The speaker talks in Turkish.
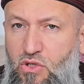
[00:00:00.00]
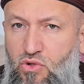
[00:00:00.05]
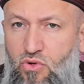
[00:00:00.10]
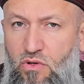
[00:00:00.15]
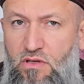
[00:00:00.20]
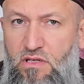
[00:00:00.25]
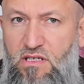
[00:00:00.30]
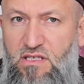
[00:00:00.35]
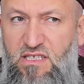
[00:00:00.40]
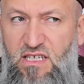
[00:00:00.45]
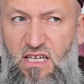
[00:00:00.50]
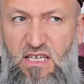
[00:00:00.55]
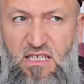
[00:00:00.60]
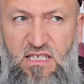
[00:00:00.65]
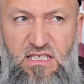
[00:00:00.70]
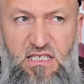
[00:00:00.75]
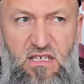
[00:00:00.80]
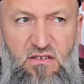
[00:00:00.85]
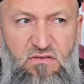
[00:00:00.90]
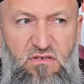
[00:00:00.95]
karşı şu anda
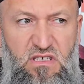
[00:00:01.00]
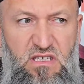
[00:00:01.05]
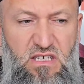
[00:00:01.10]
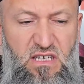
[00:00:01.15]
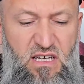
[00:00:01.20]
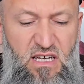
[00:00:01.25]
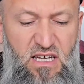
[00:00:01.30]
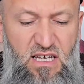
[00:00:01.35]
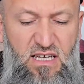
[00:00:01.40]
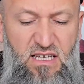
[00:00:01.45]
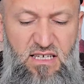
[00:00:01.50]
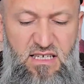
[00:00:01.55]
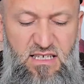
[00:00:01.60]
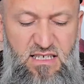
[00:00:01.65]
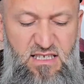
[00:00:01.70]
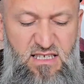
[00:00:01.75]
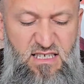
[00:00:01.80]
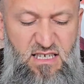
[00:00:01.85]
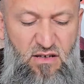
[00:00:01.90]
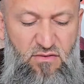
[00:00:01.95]
saygı sevgi
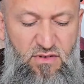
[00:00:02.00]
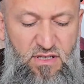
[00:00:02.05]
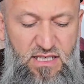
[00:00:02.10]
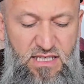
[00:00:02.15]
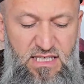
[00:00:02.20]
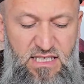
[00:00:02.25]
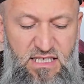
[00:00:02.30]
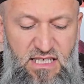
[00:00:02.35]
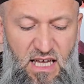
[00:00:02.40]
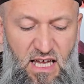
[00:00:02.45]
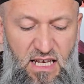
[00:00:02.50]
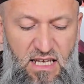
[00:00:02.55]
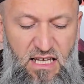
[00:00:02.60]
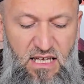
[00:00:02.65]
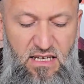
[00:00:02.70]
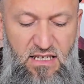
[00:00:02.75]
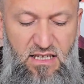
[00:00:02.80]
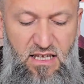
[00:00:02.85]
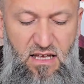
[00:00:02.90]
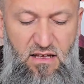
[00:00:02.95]
seviyesi
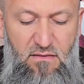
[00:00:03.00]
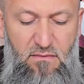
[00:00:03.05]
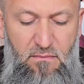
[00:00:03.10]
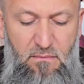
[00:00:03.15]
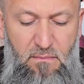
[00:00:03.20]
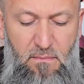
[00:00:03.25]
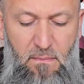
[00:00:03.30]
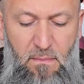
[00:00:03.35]
yerlerde.